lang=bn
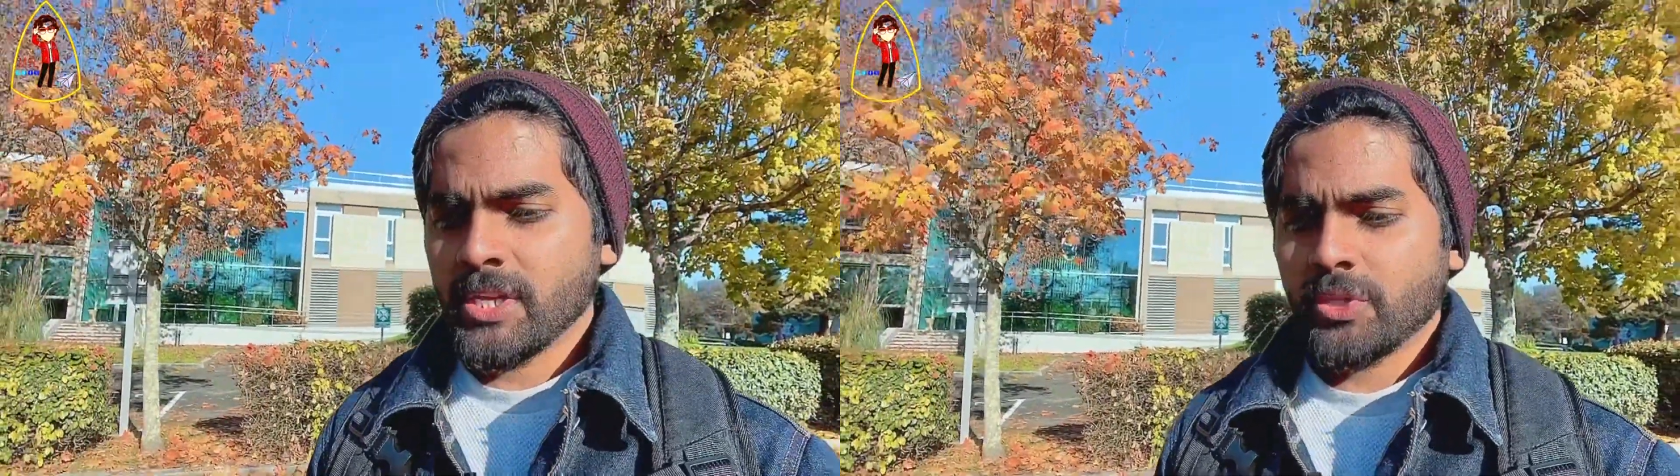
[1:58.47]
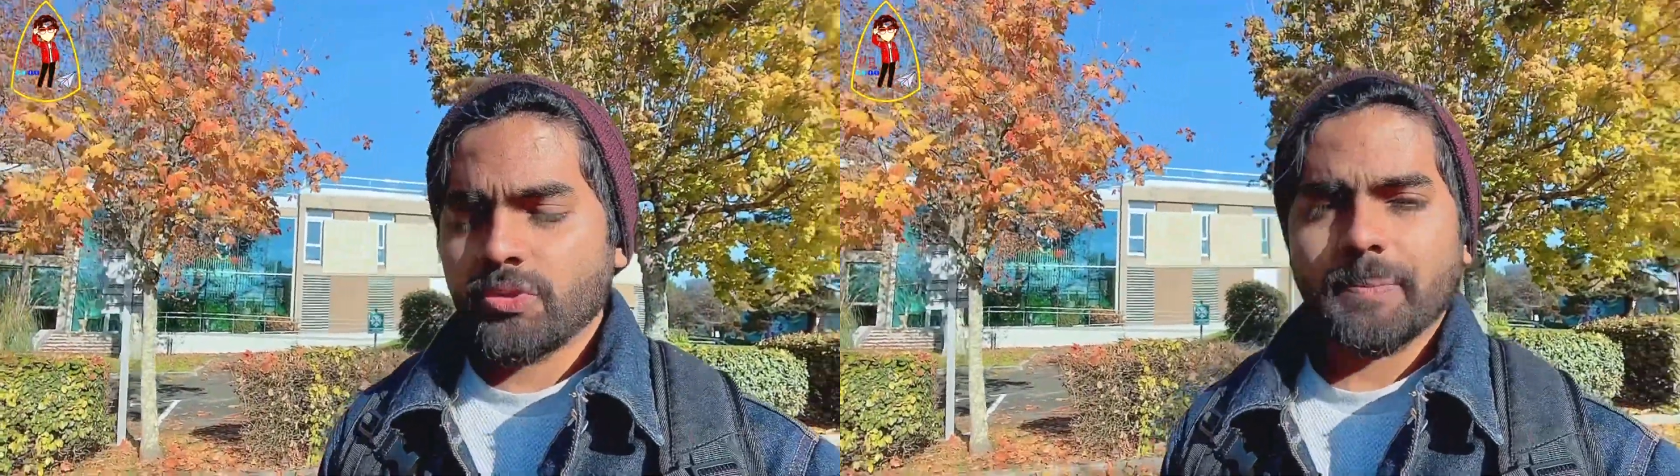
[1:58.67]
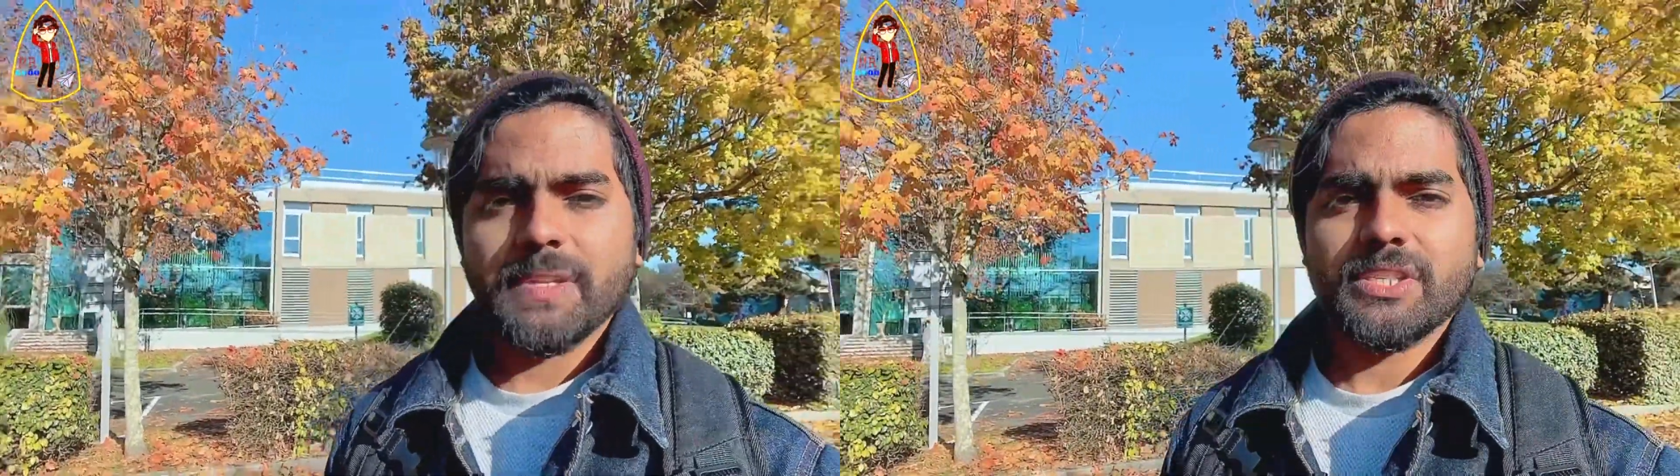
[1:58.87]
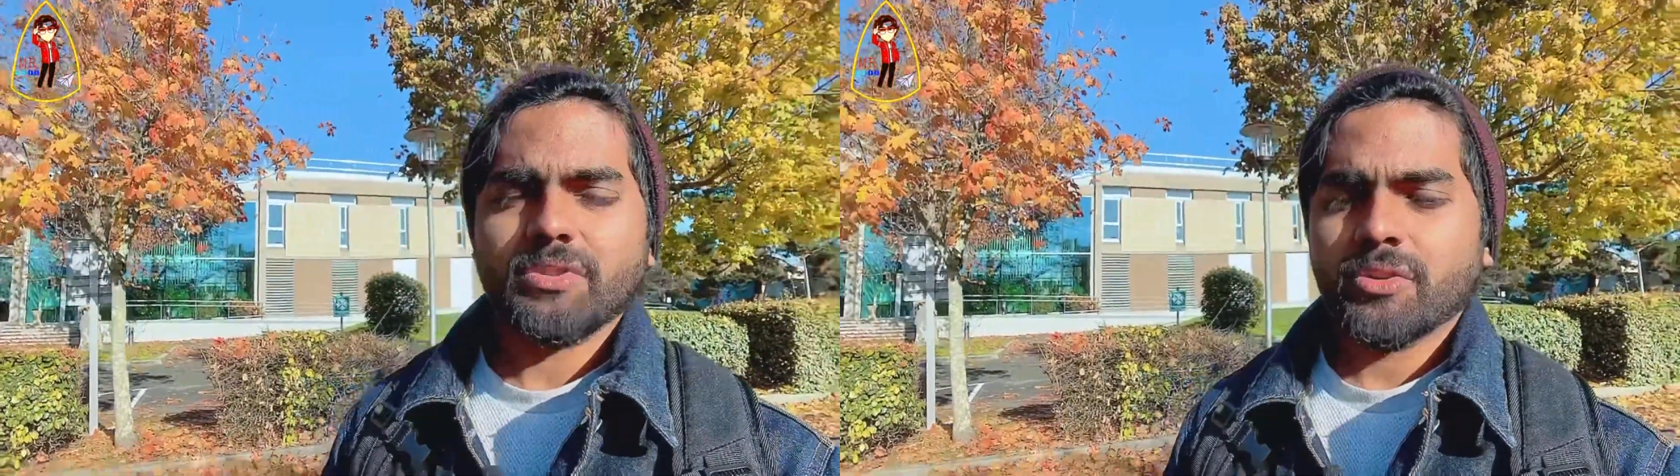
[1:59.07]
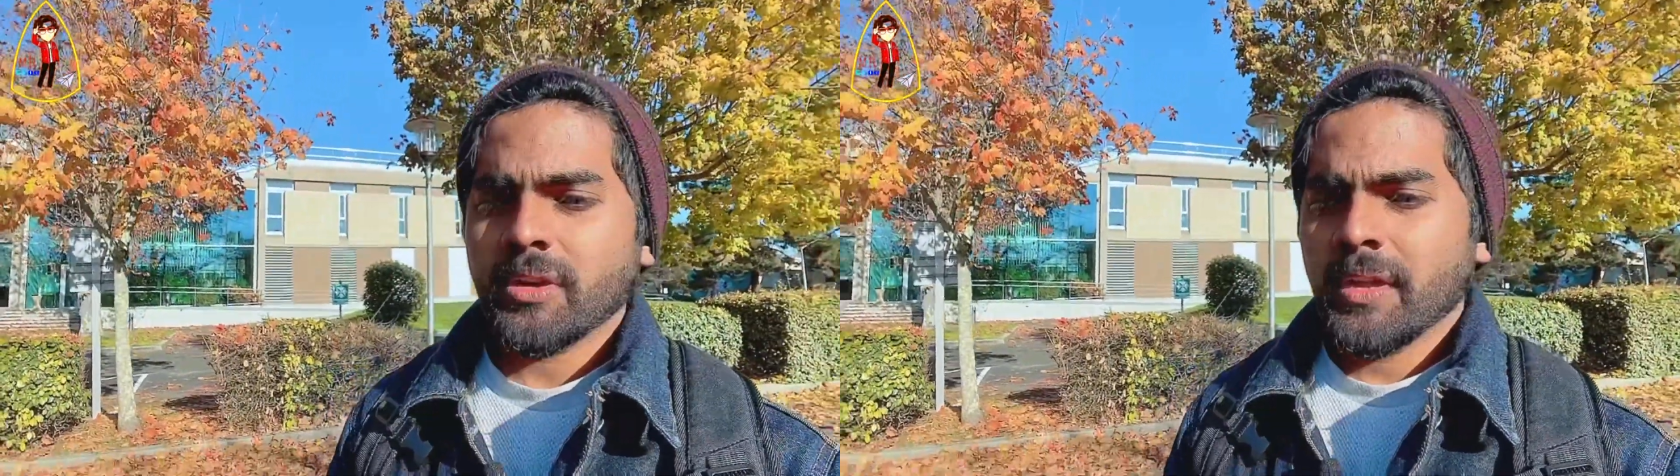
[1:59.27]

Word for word: সো আপনারা যখন